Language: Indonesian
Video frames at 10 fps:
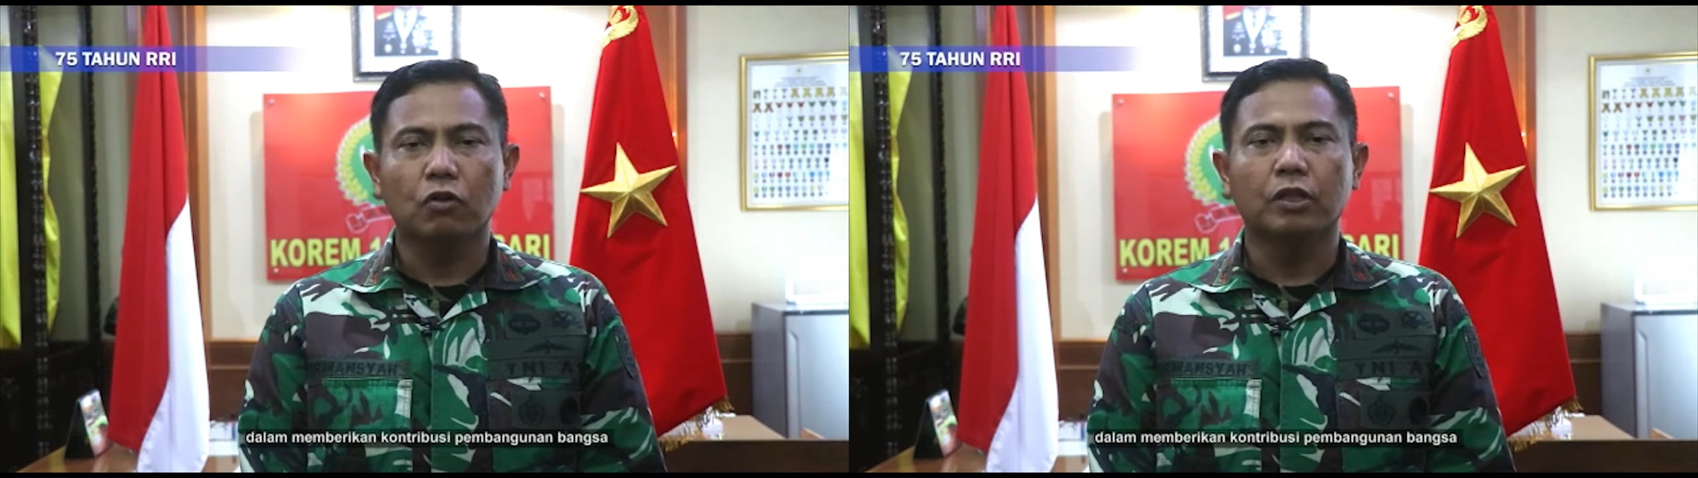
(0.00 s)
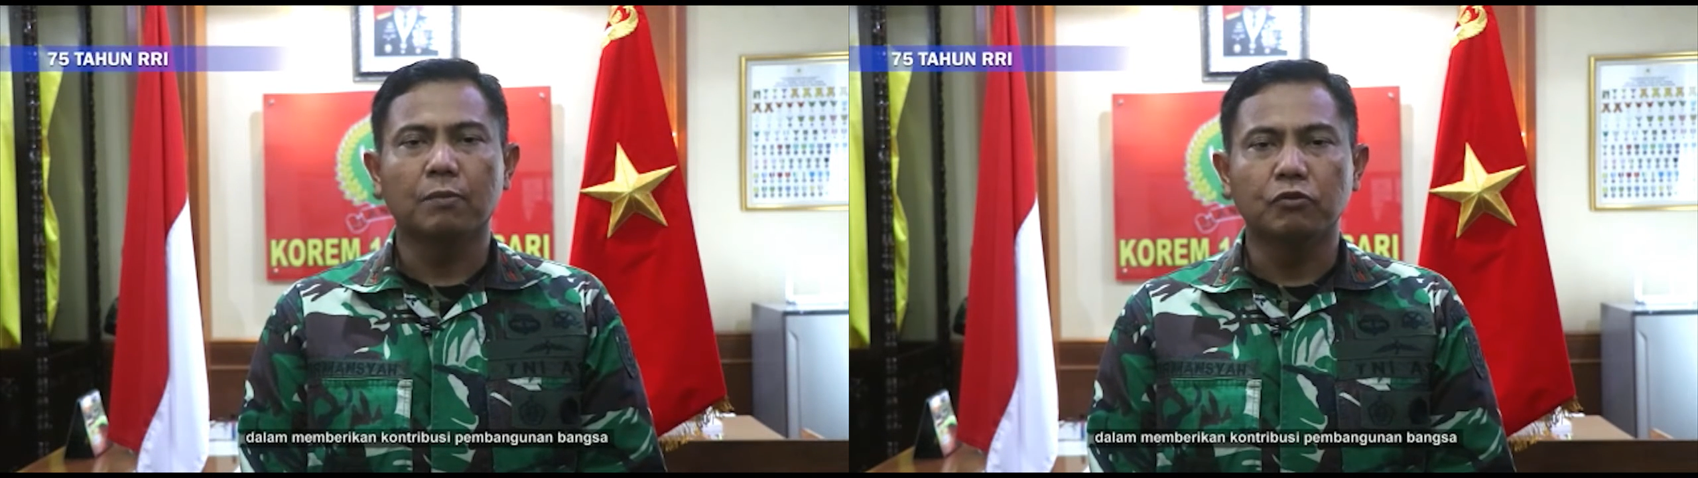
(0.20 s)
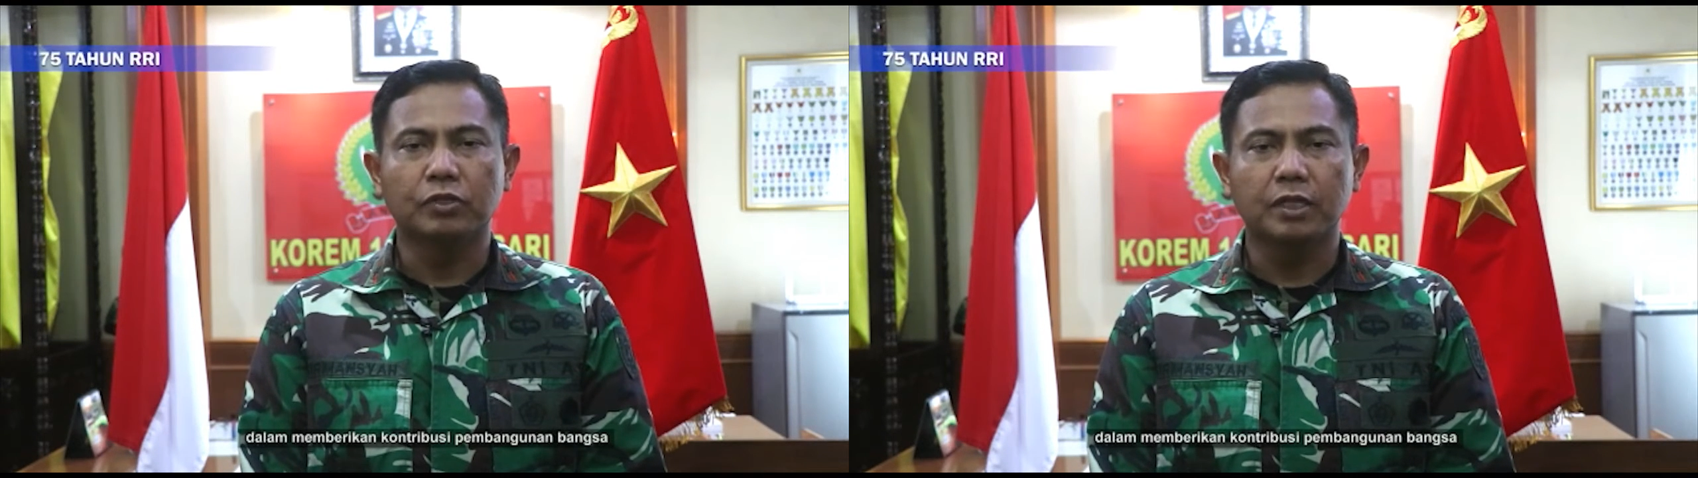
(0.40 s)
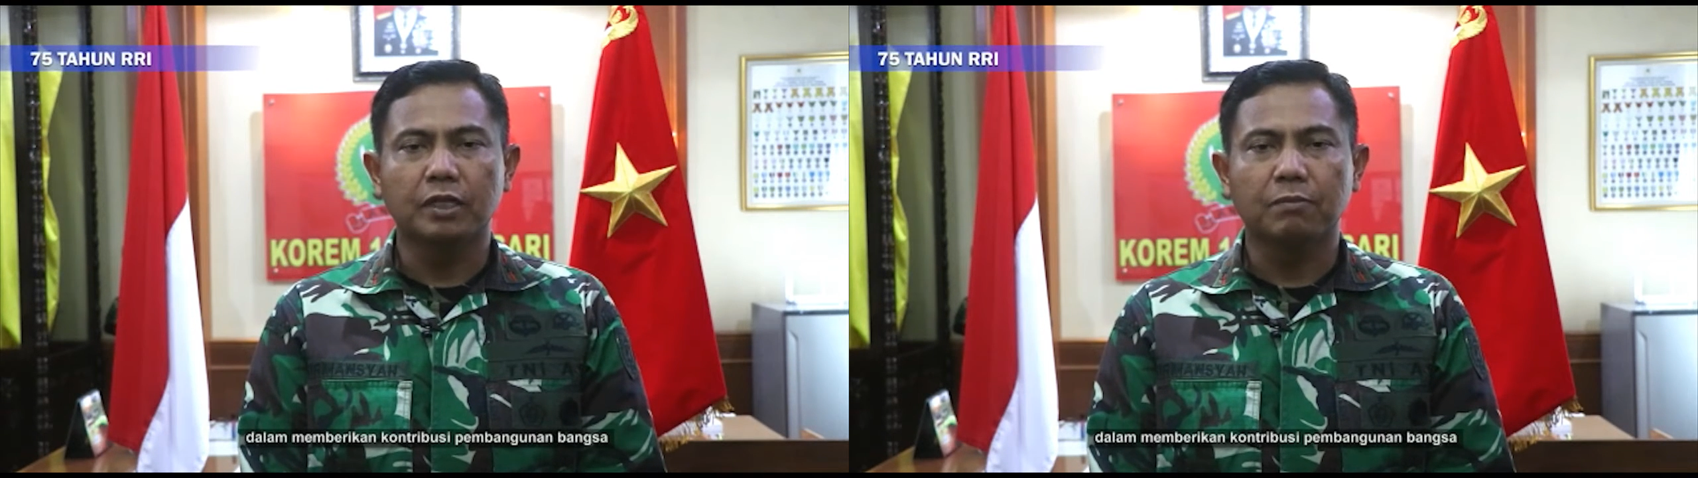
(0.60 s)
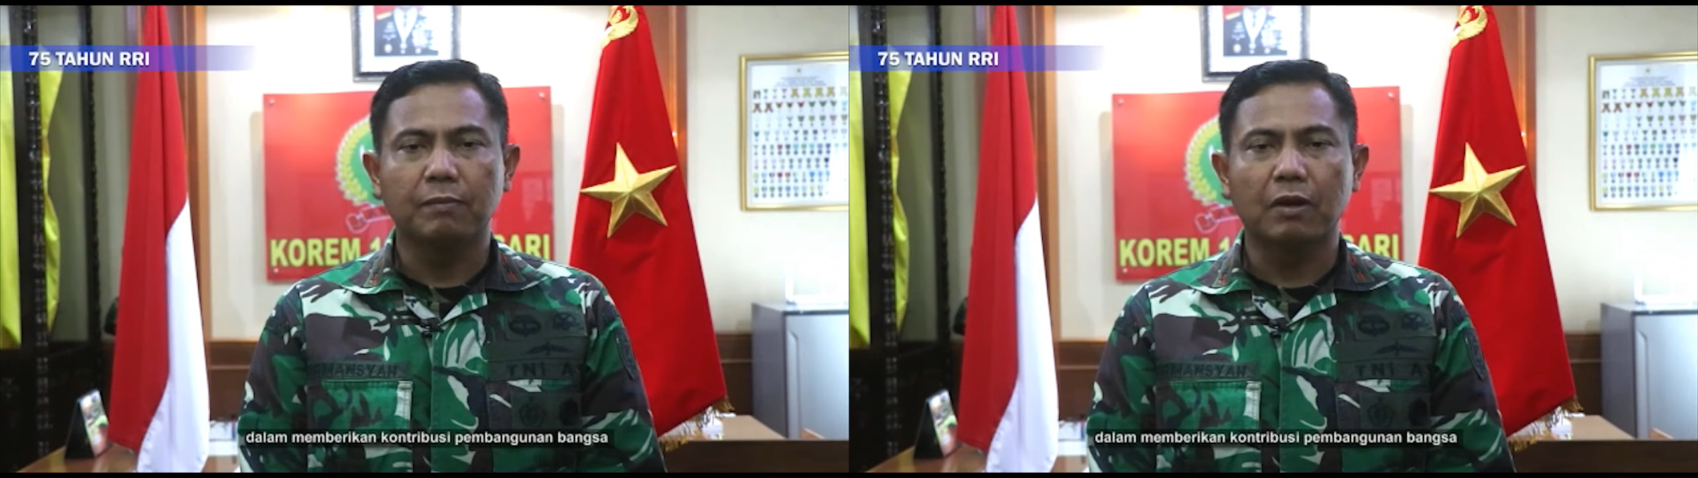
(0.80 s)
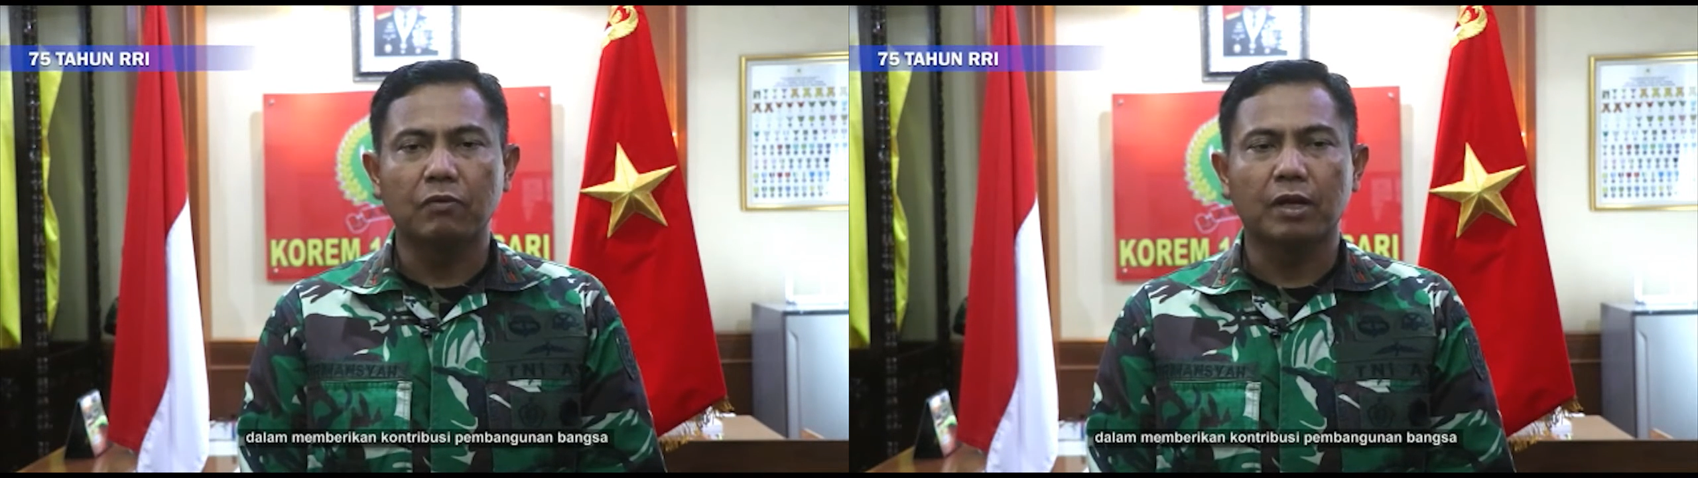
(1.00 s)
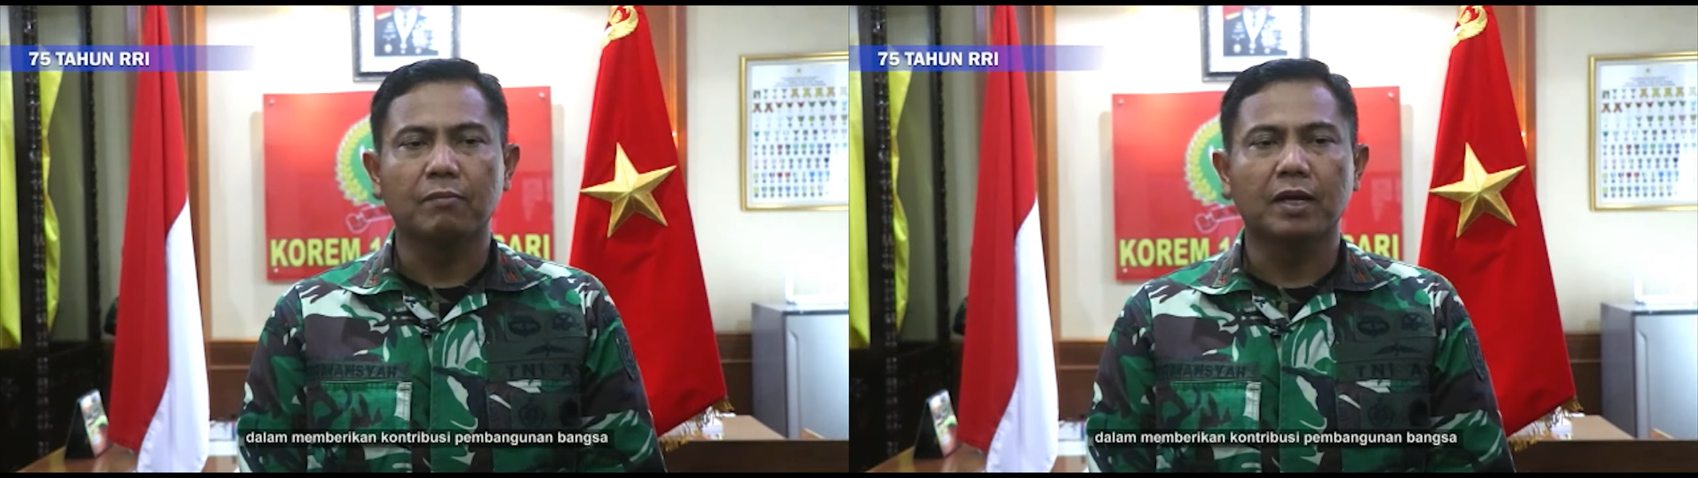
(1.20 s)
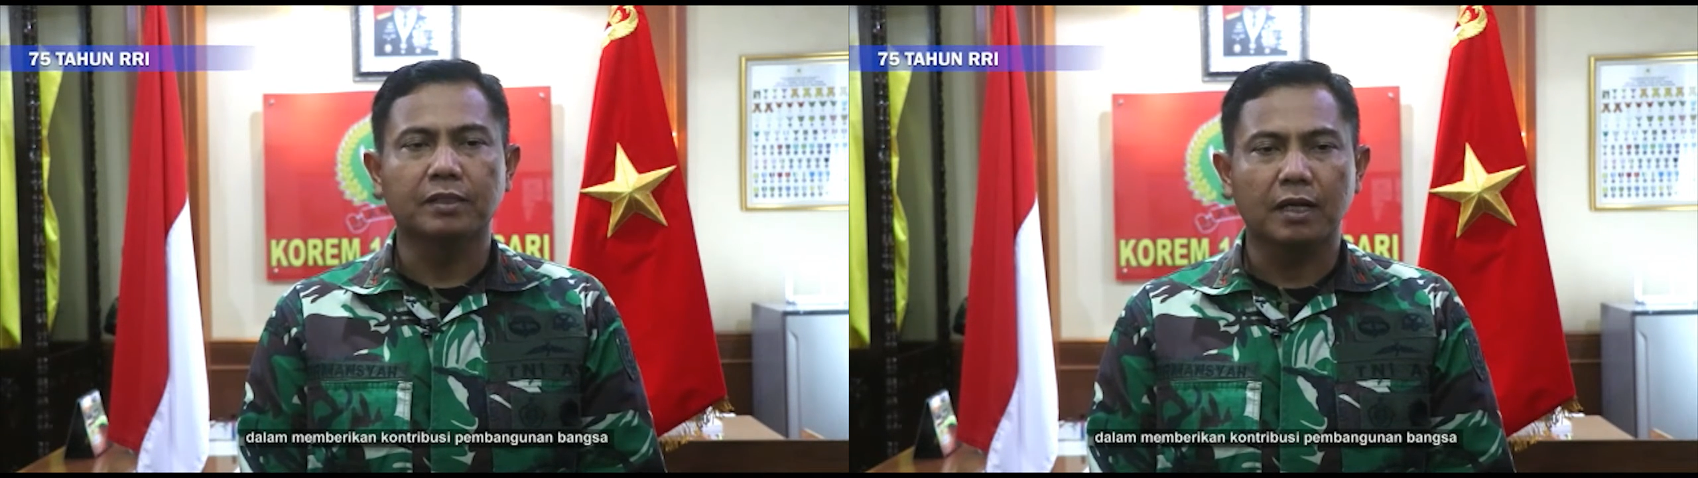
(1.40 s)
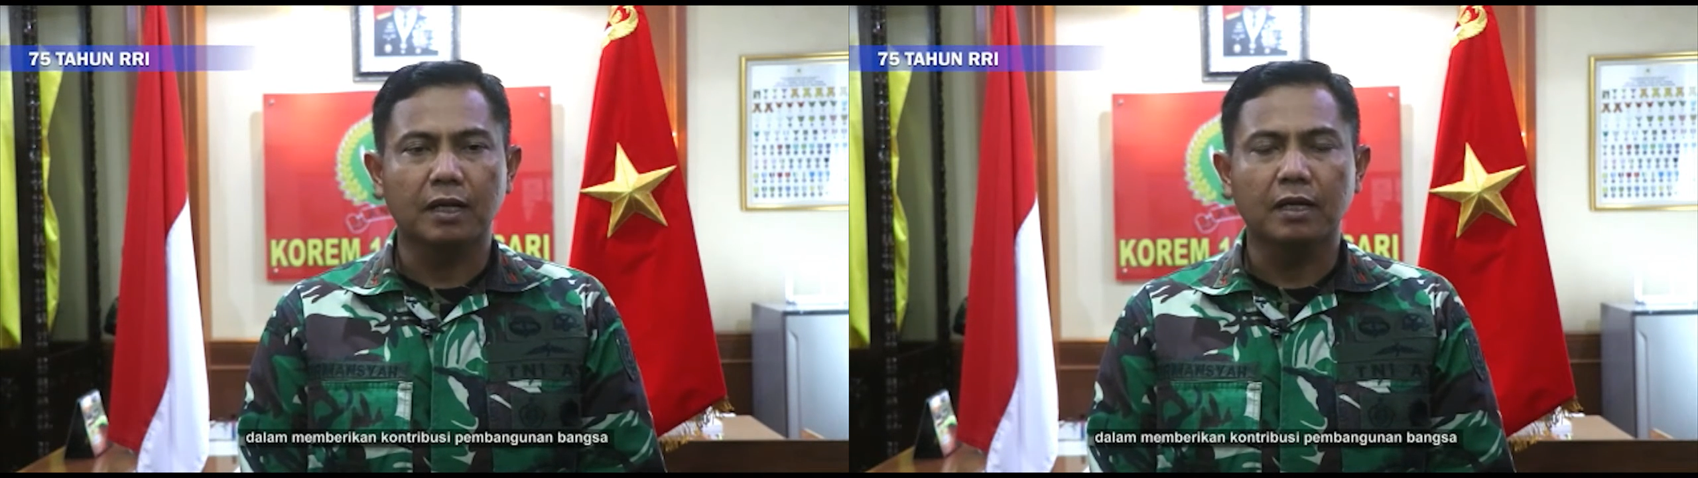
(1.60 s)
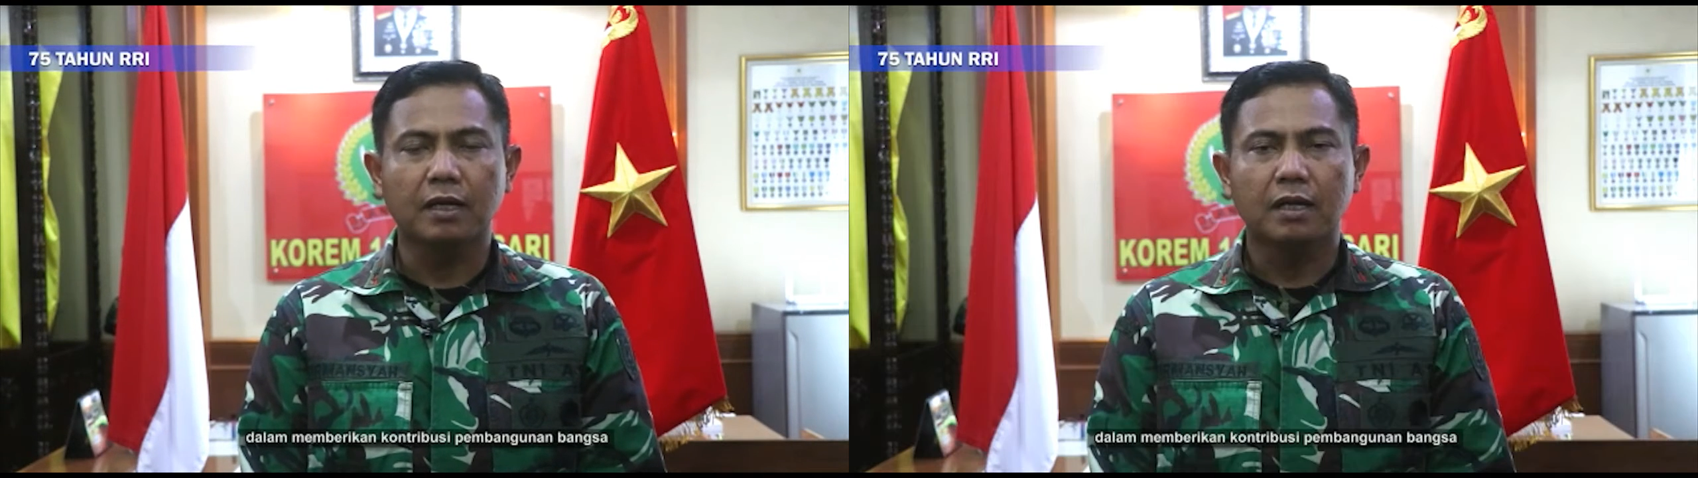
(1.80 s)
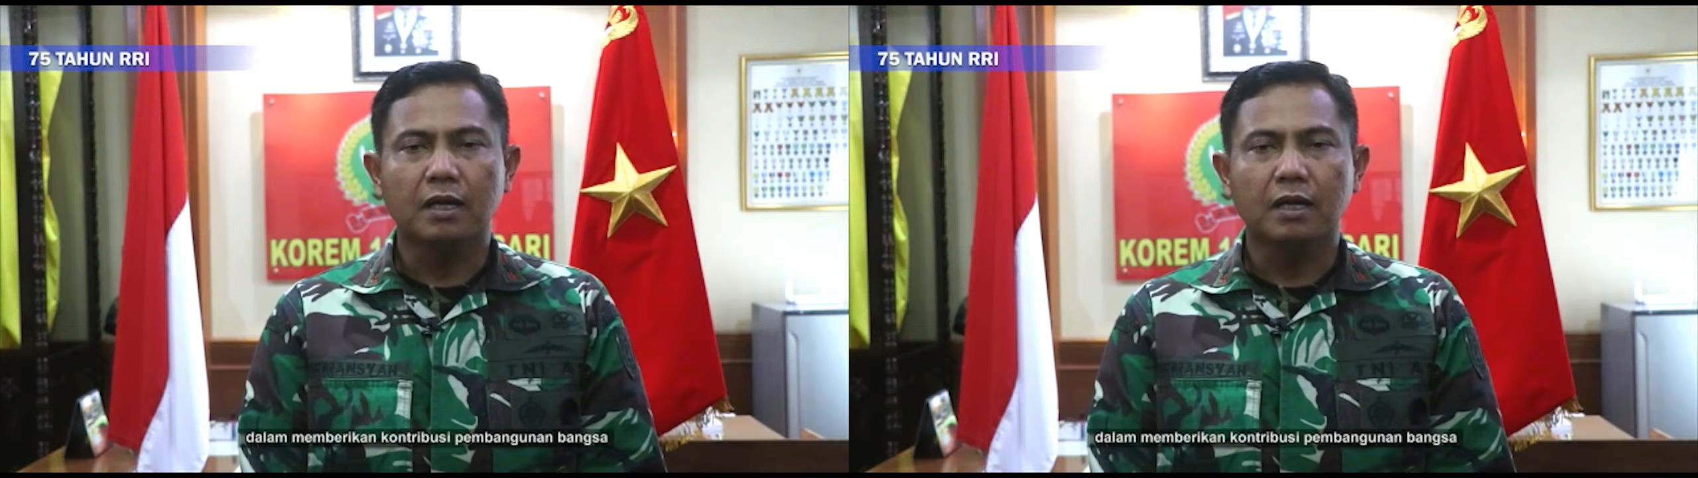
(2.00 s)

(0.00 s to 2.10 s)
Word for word: kontribusi pembangunan bangsa